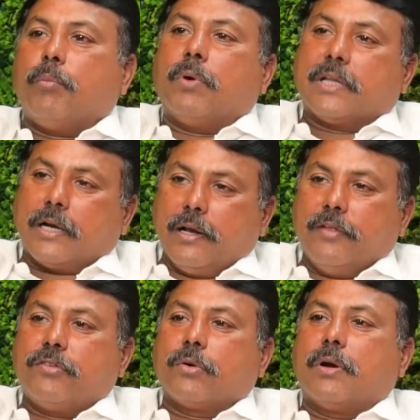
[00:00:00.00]
మొదటి
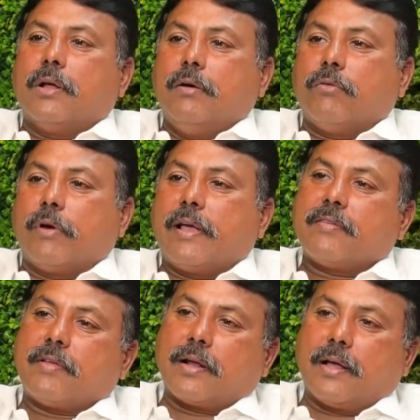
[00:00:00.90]
నుంచి కూడా
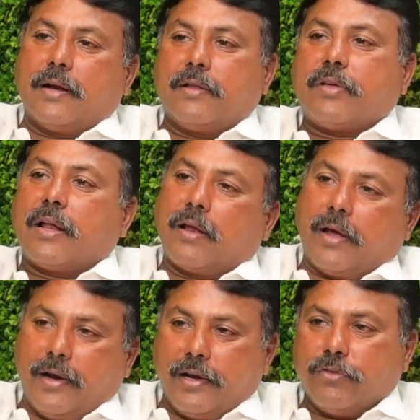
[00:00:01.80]
వైఎస్ఆర్ గారు అంటే చాలా
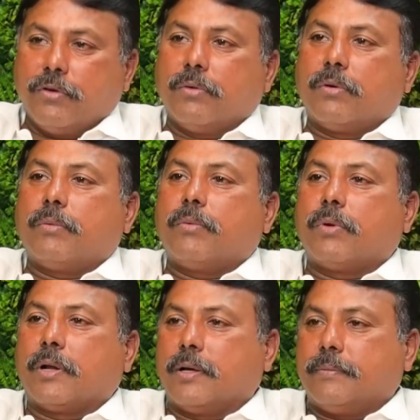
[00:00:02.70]
లాయల్టీ
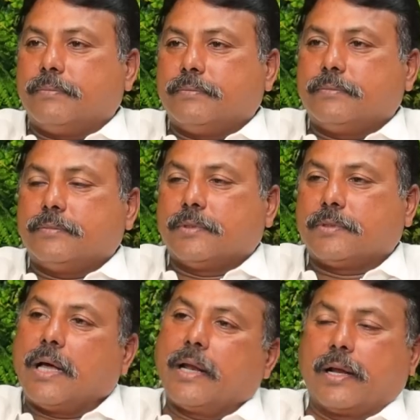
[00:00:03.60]
ఉన్న
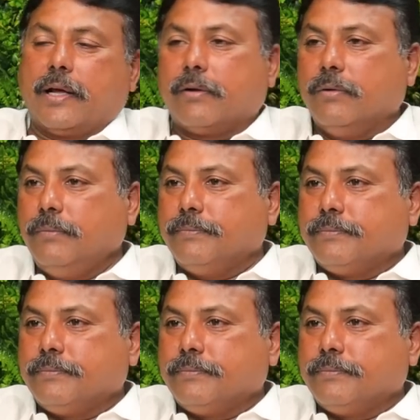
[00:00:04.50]
స్థానిక నాయకుడు